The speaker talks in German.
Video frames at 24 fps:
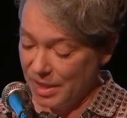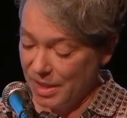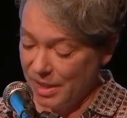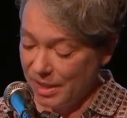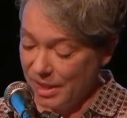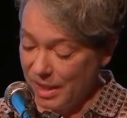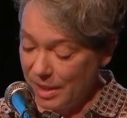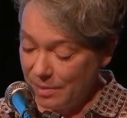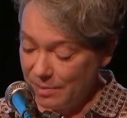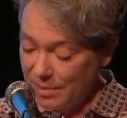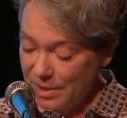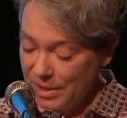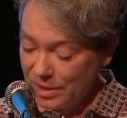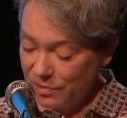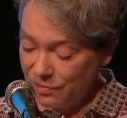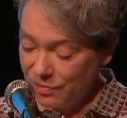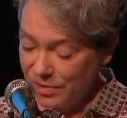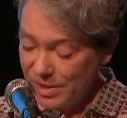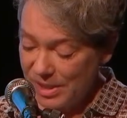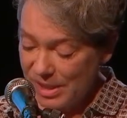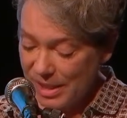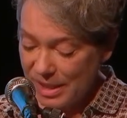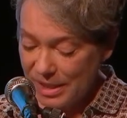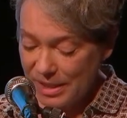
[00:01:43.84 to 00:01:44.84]
nämlich
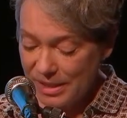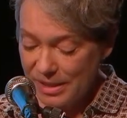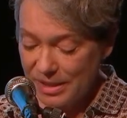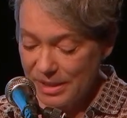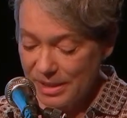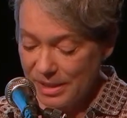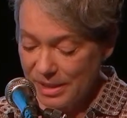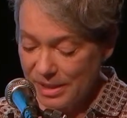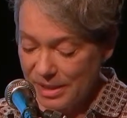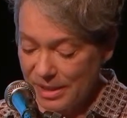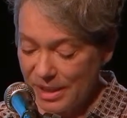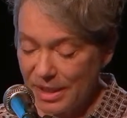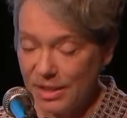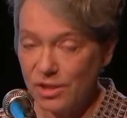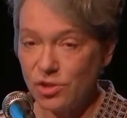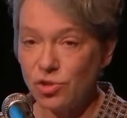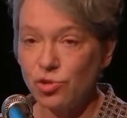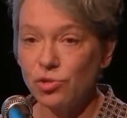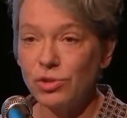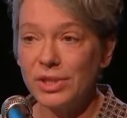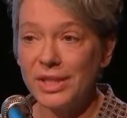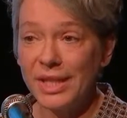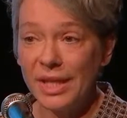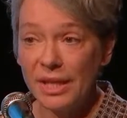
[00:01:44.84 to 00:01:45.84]
wie sehr das Digitale
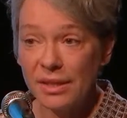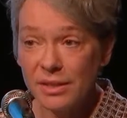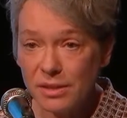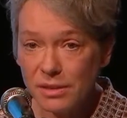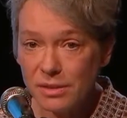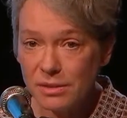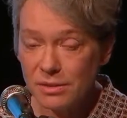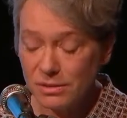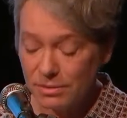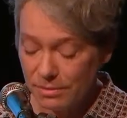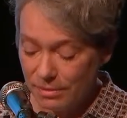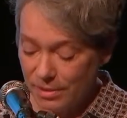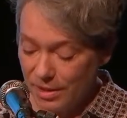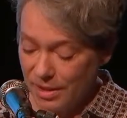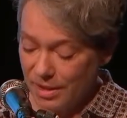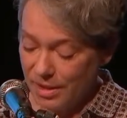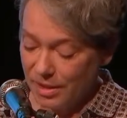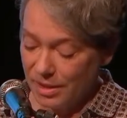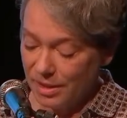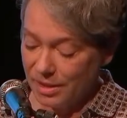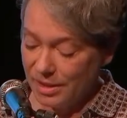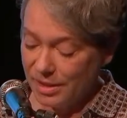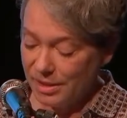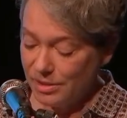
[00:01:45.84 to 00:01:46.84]
schon jetzt
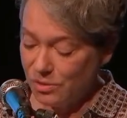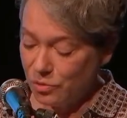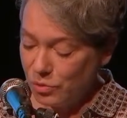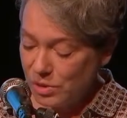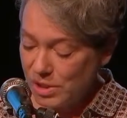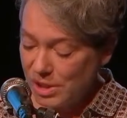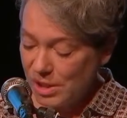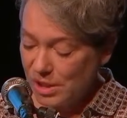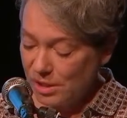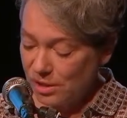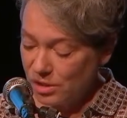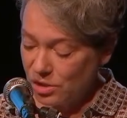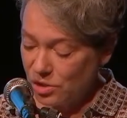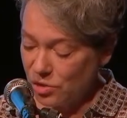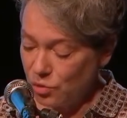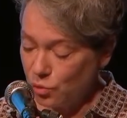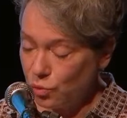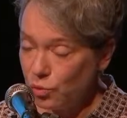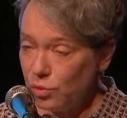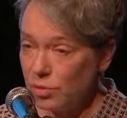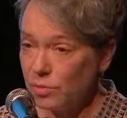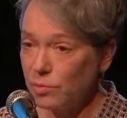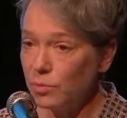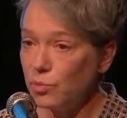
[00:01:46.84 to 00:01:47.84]
das künstlerische
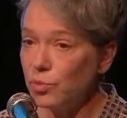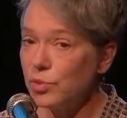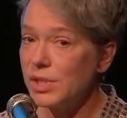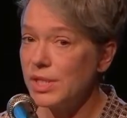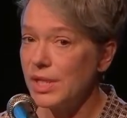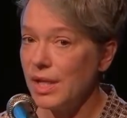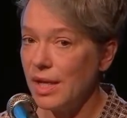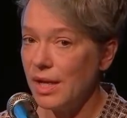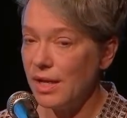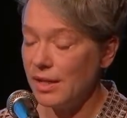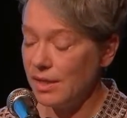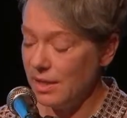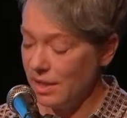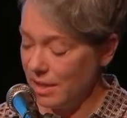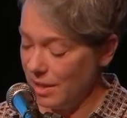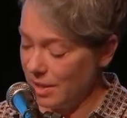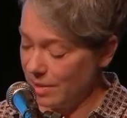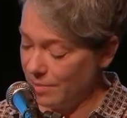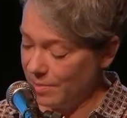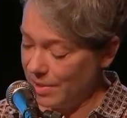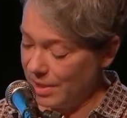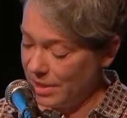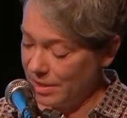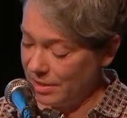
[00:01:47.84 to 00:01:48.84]
und museale
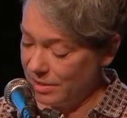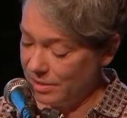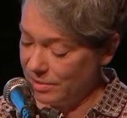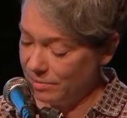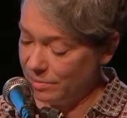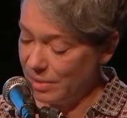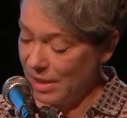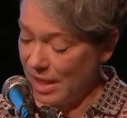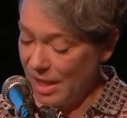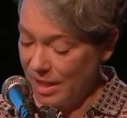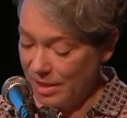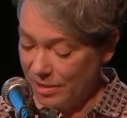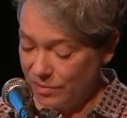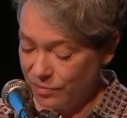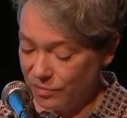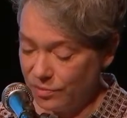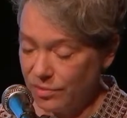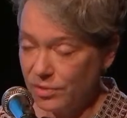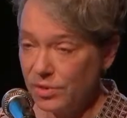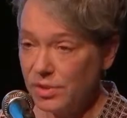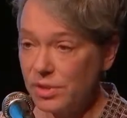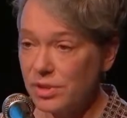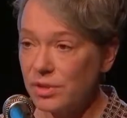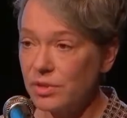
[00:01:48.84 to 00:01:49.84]
Arbeiten
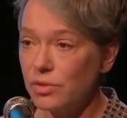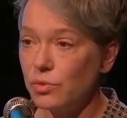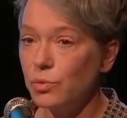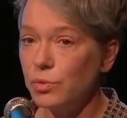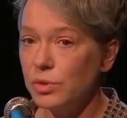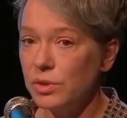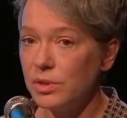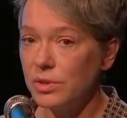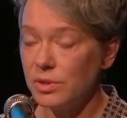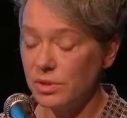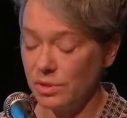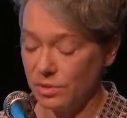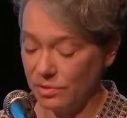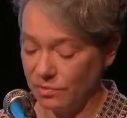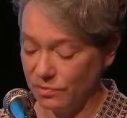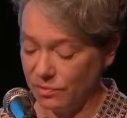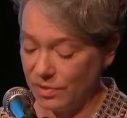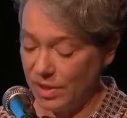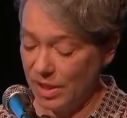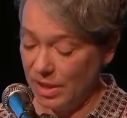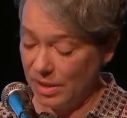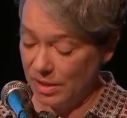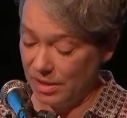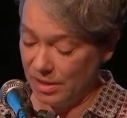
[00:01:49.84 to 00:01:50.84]
beeinflusst und
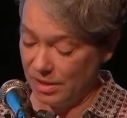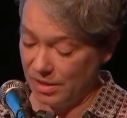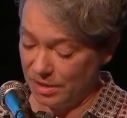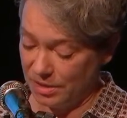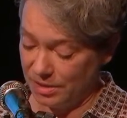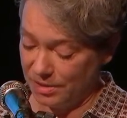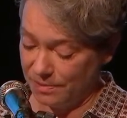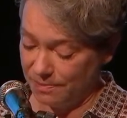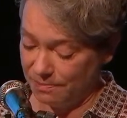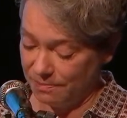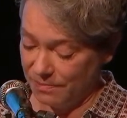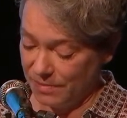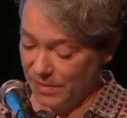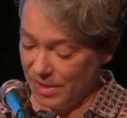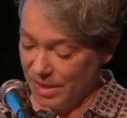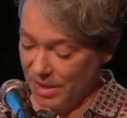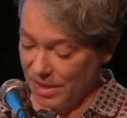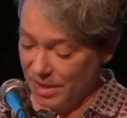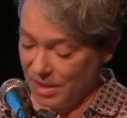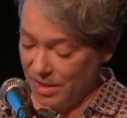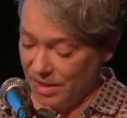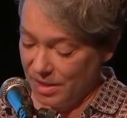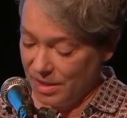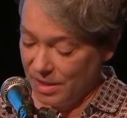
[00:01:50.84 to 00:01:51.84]
verändert.
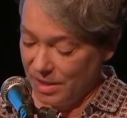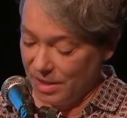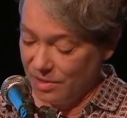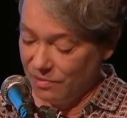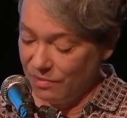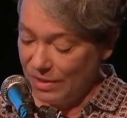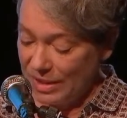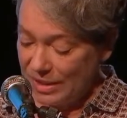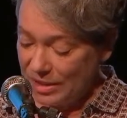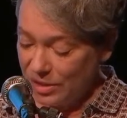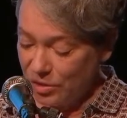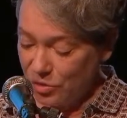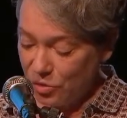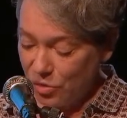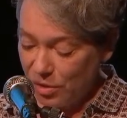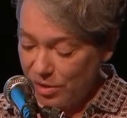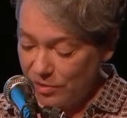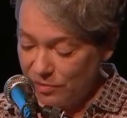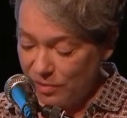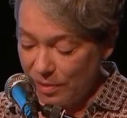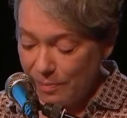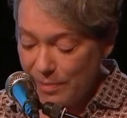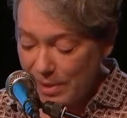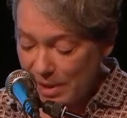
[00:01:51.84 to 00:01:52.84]
Welche neuen
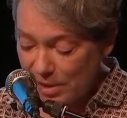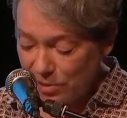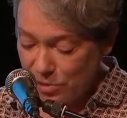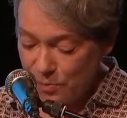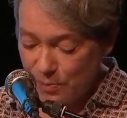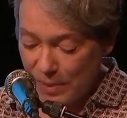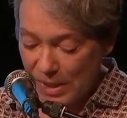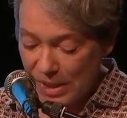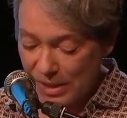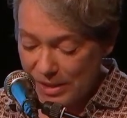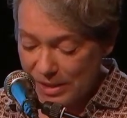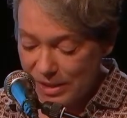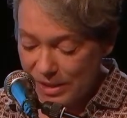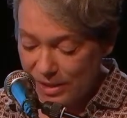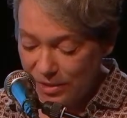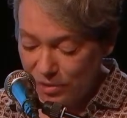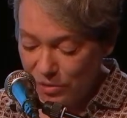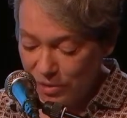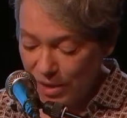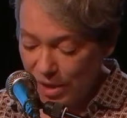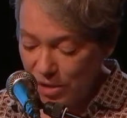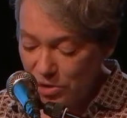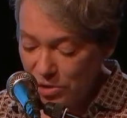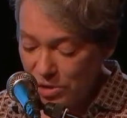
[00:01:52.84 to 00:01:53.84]
Vermittlungspraktiken
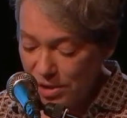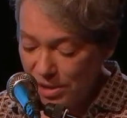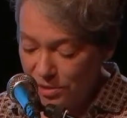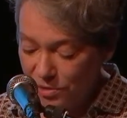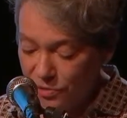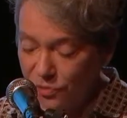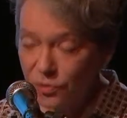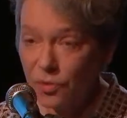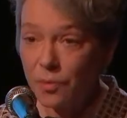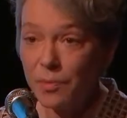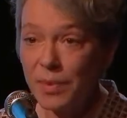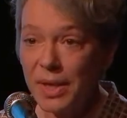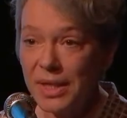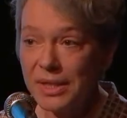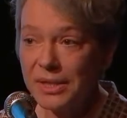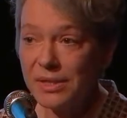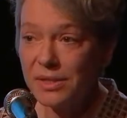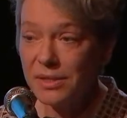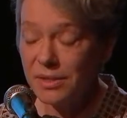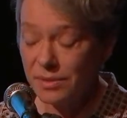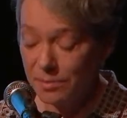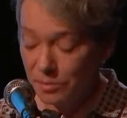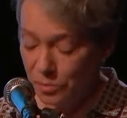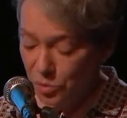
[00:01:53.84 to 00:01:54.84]
und Ausstellungsformate
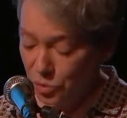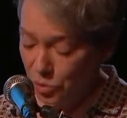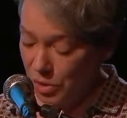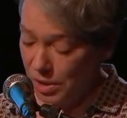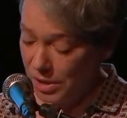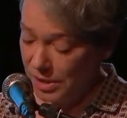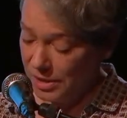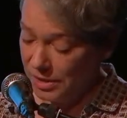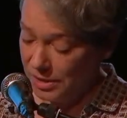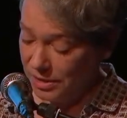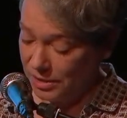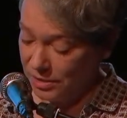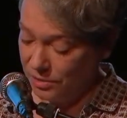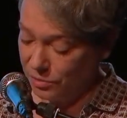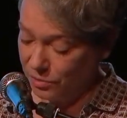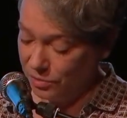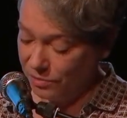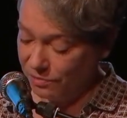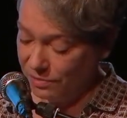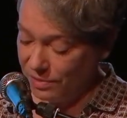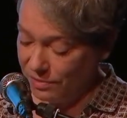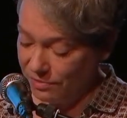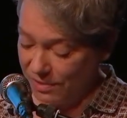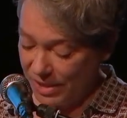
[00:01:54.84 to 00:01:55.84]
sind möglich
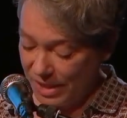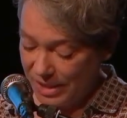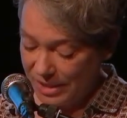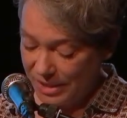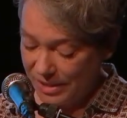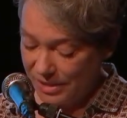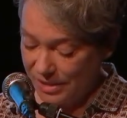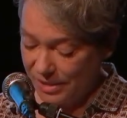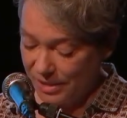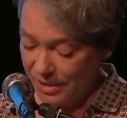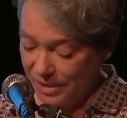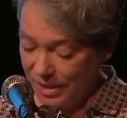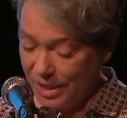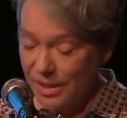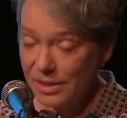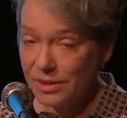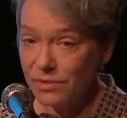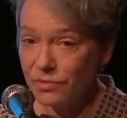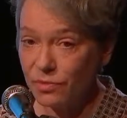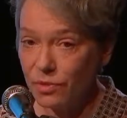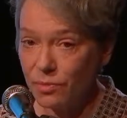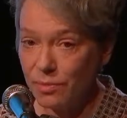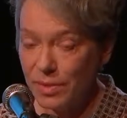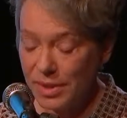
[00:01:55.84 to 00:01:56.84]
und wie weit ist die
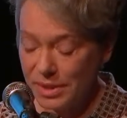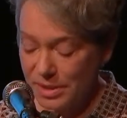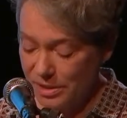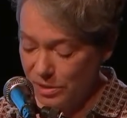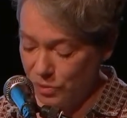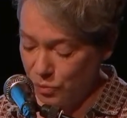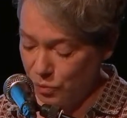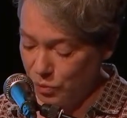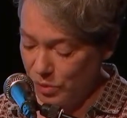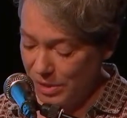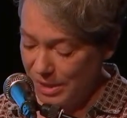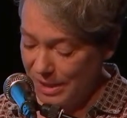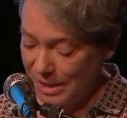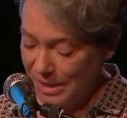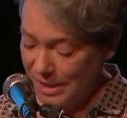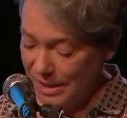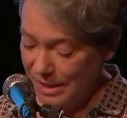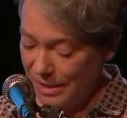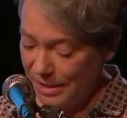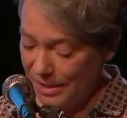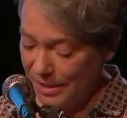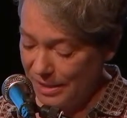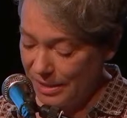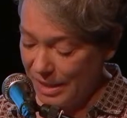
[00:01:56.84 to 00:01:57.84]
Transformation in
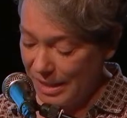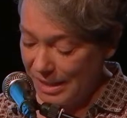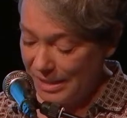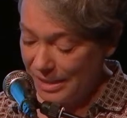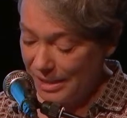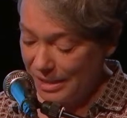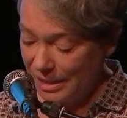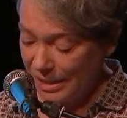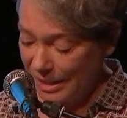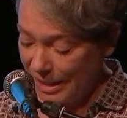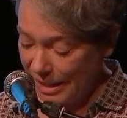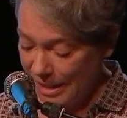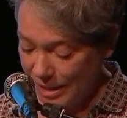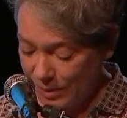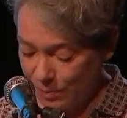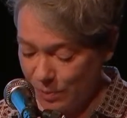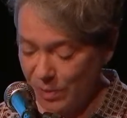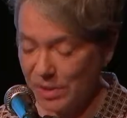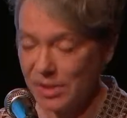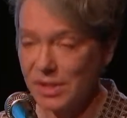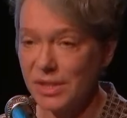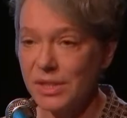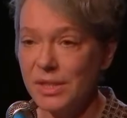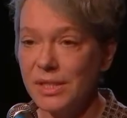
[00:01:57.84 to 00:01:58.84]
den sich gleich
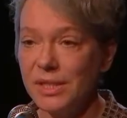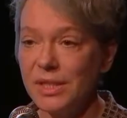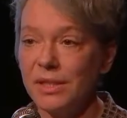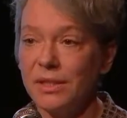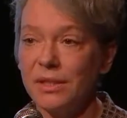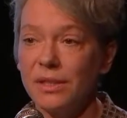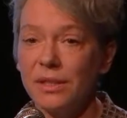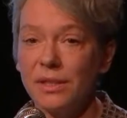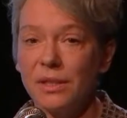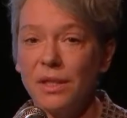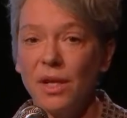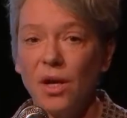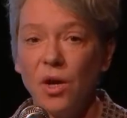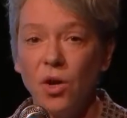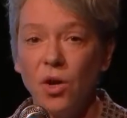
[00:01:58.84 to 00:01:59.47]
präsentierenden